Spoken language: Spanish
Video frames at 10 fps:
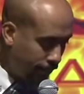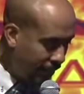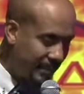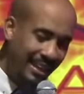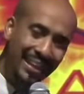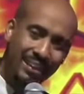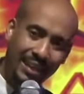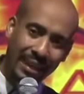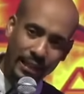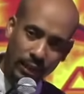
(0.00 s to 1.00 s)
a ser
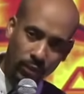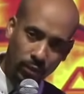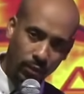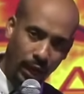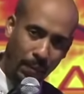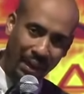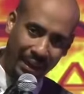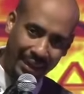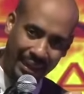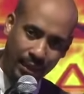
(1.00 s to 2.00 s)
atraído,
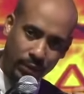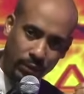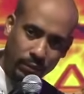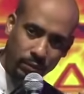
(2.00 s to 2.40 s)
amarrado